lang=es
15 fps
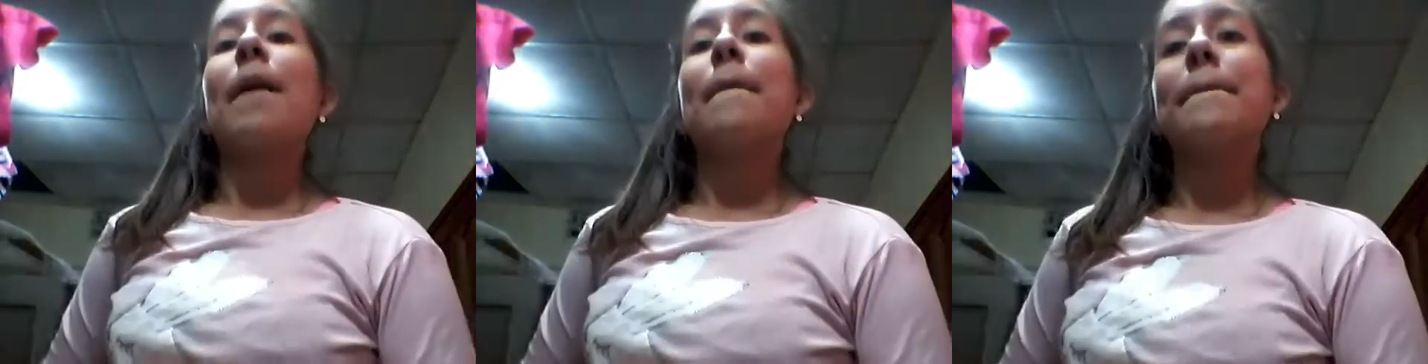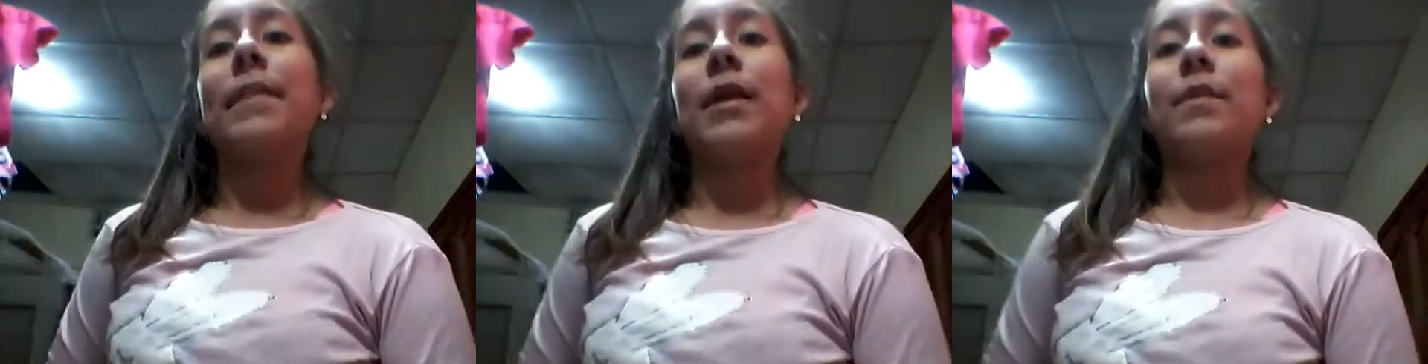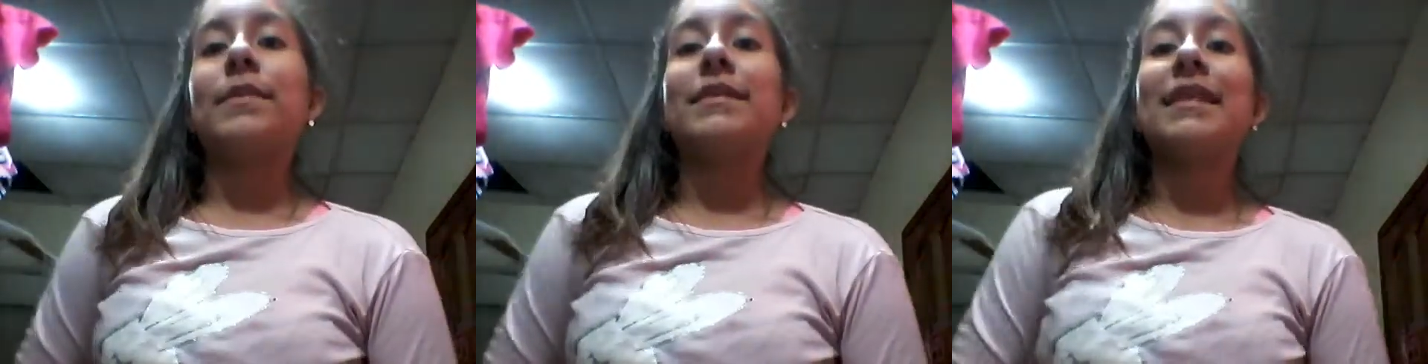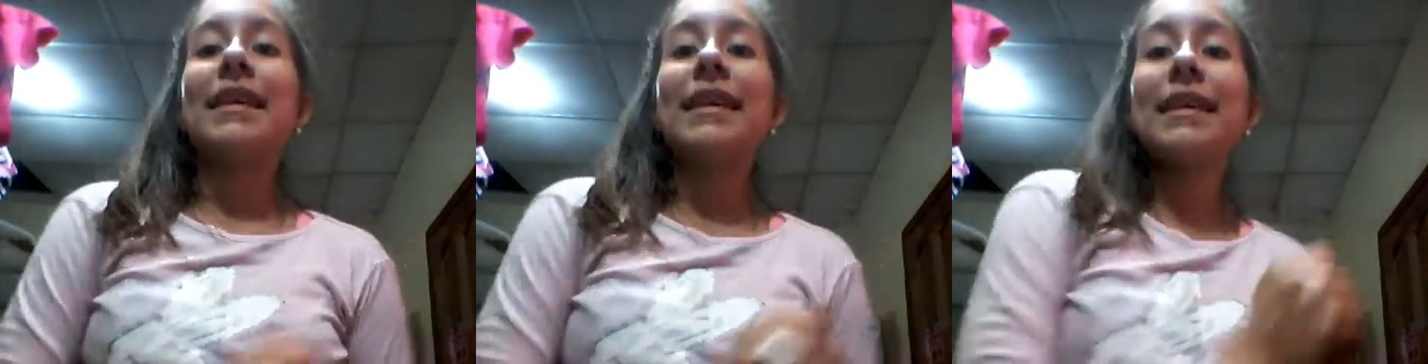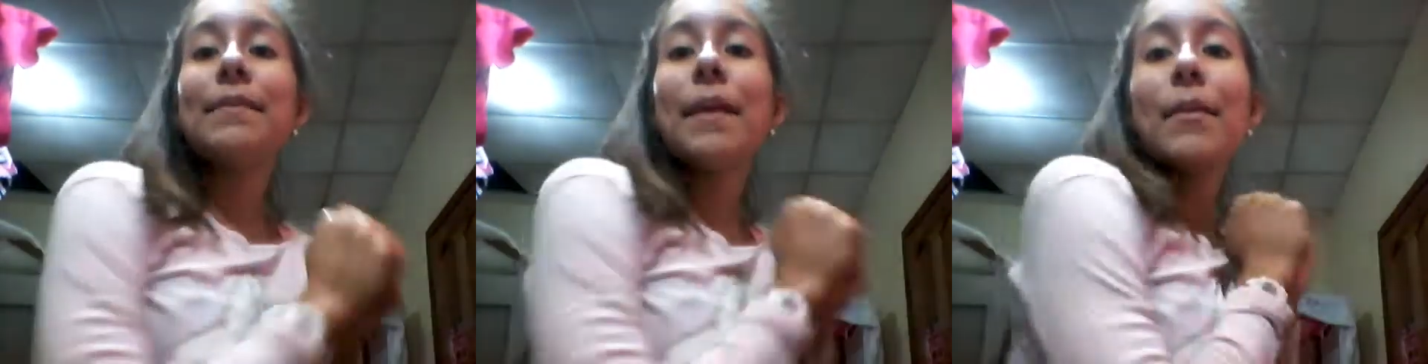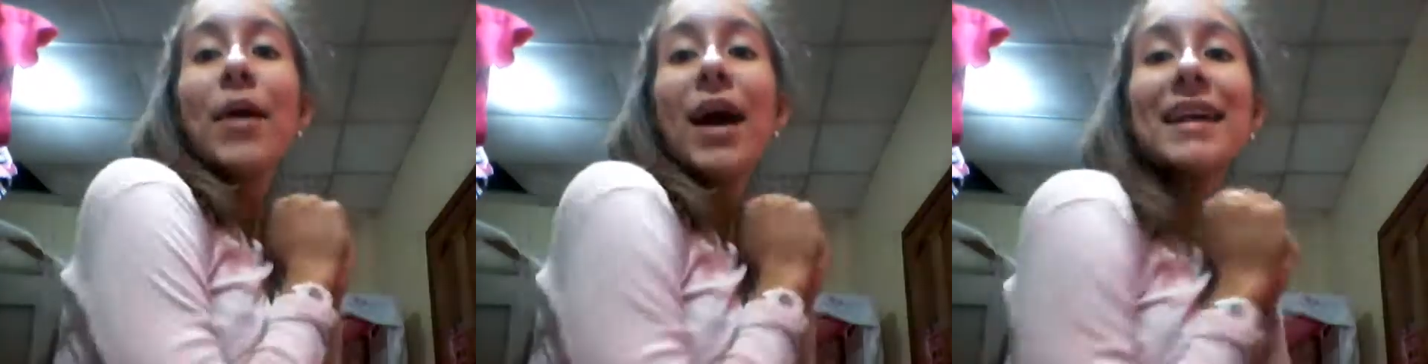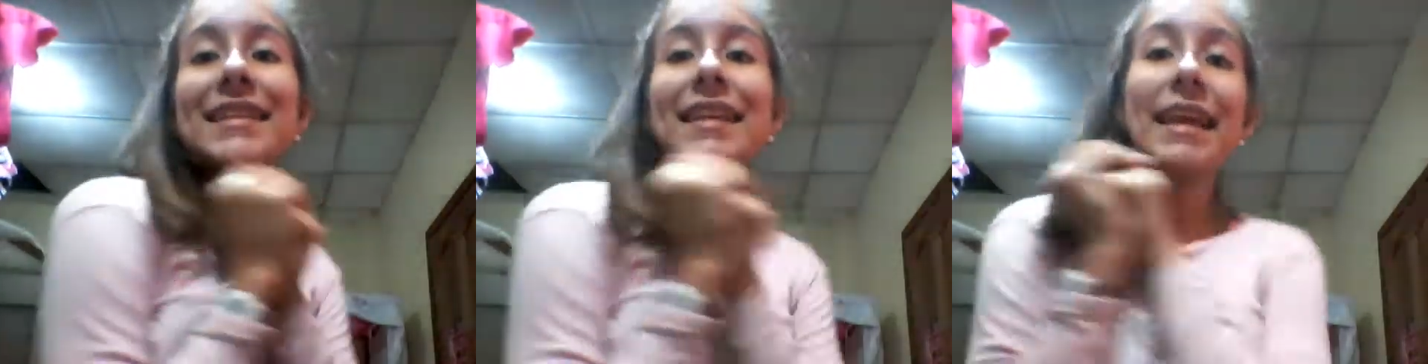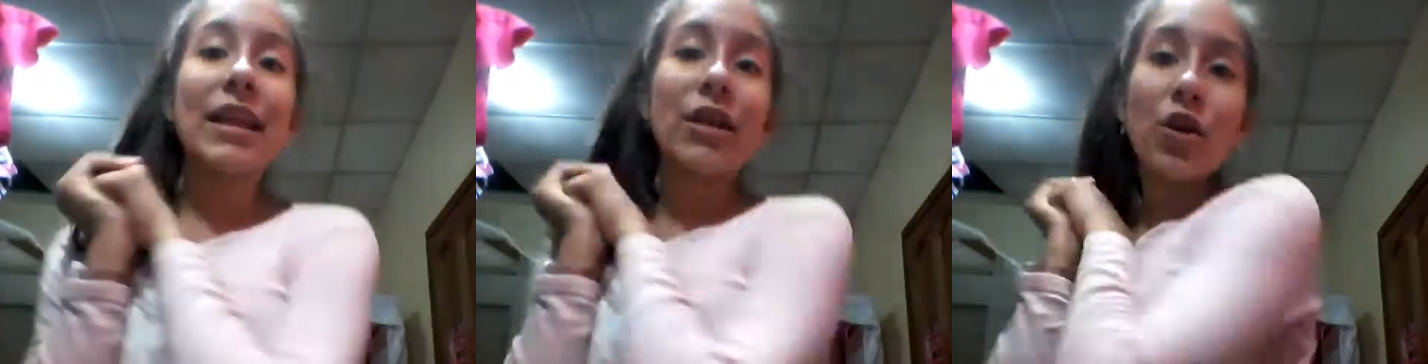Bueno, pues, y vamos a
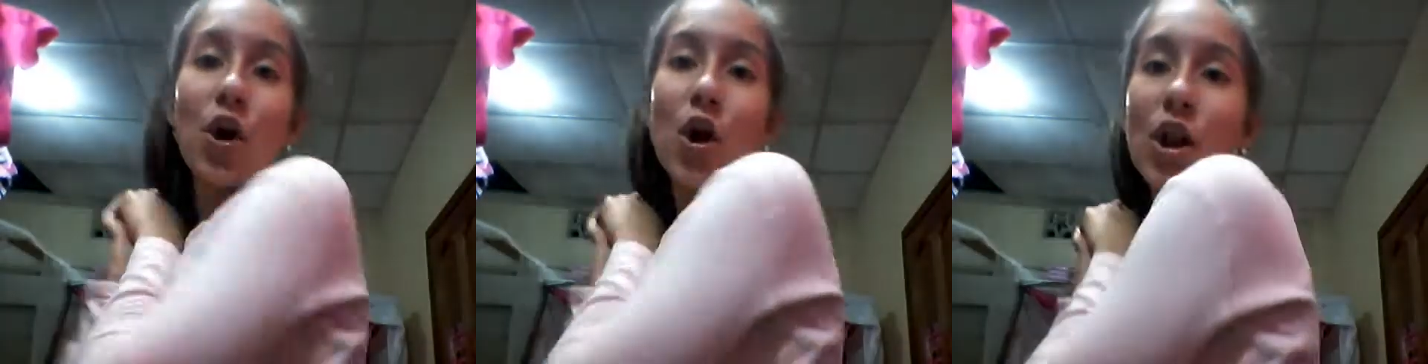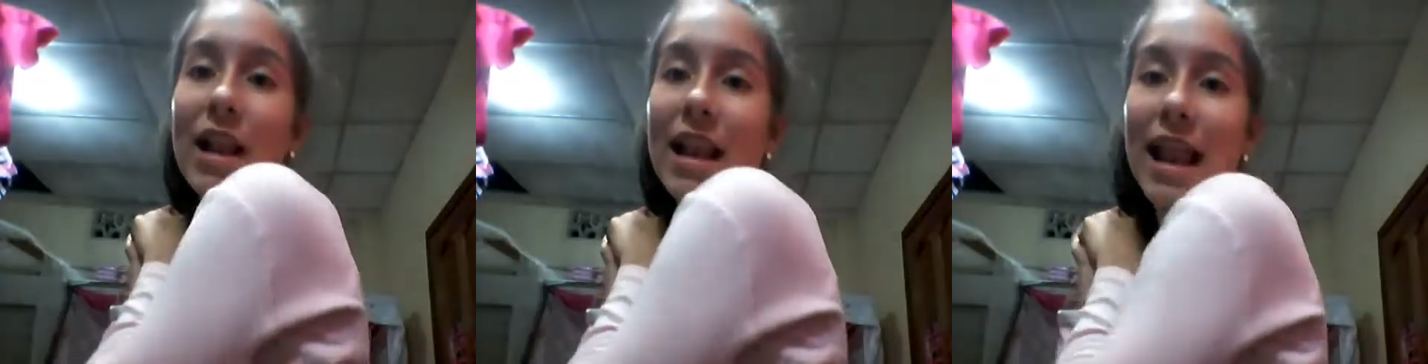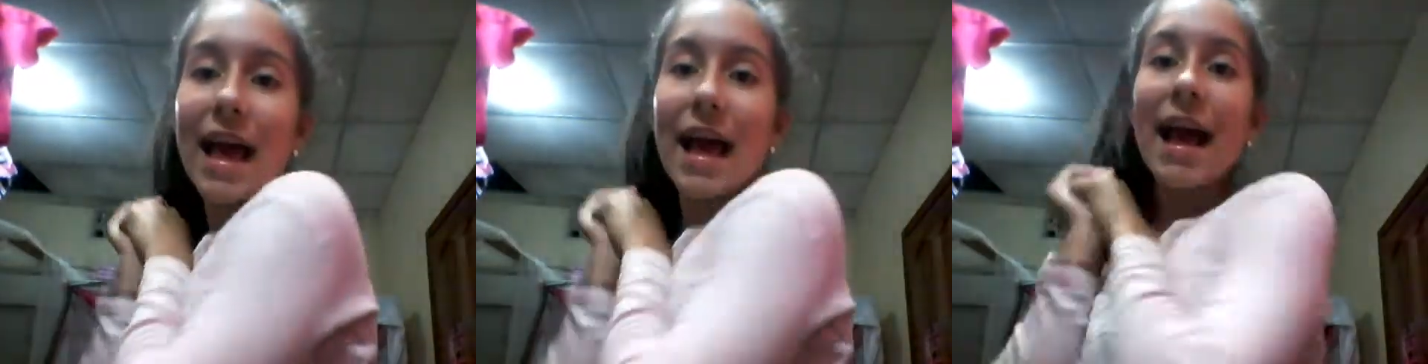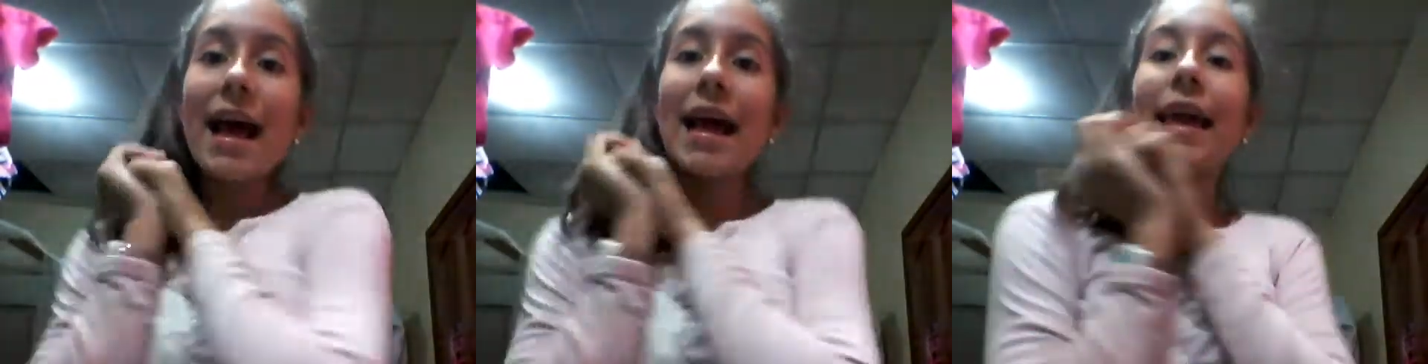seguir con la,